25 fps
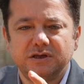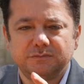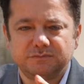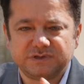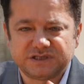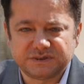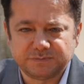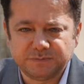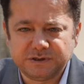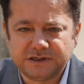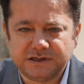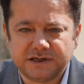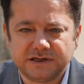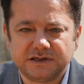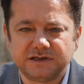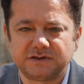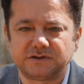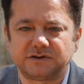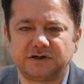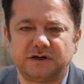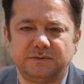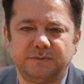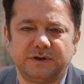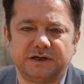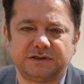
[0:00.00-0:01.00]

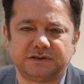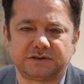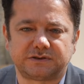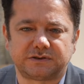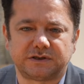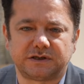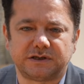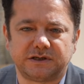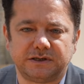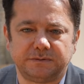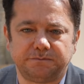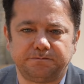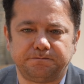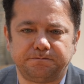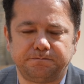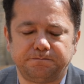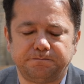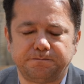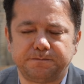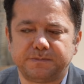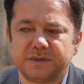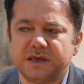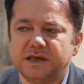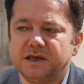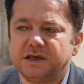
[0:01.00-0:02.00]
Bismillahirrahmanirrahim.
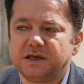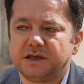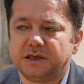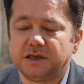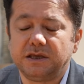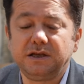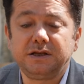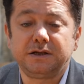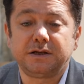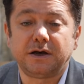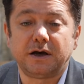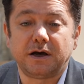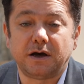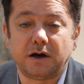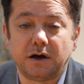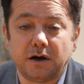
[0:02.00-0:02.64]
İnna